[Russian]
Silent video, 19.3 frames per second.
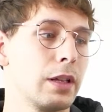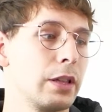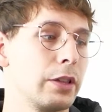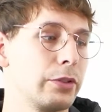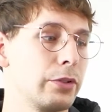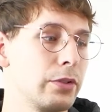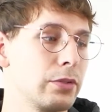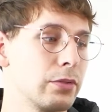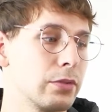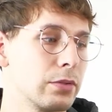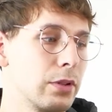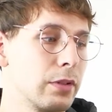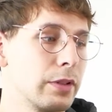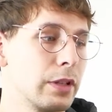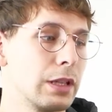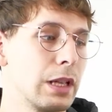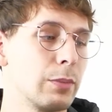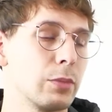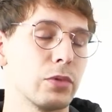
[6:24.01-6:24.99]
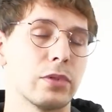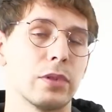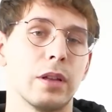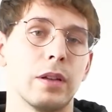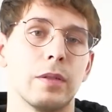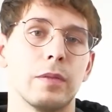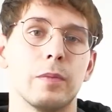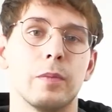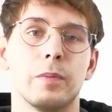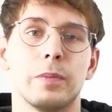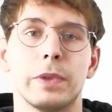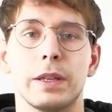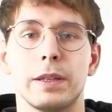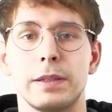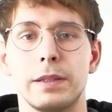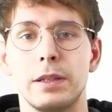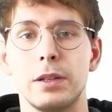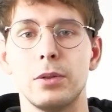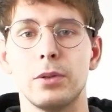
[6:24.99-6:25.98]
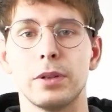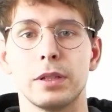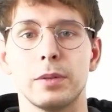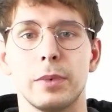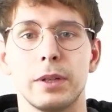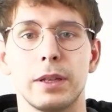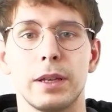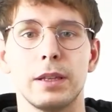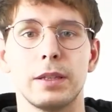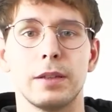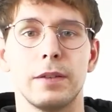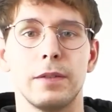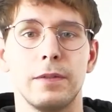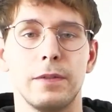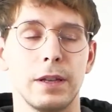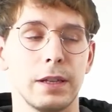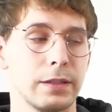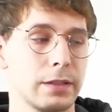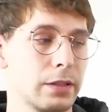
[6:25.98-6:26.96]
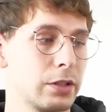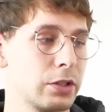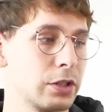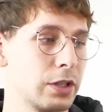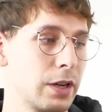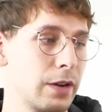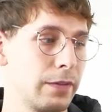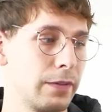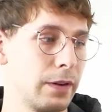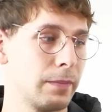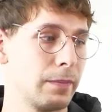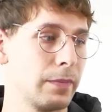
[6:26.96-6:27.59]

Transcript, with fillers: То есть, условно, нам нужно силу рассмотреть вес шкафа.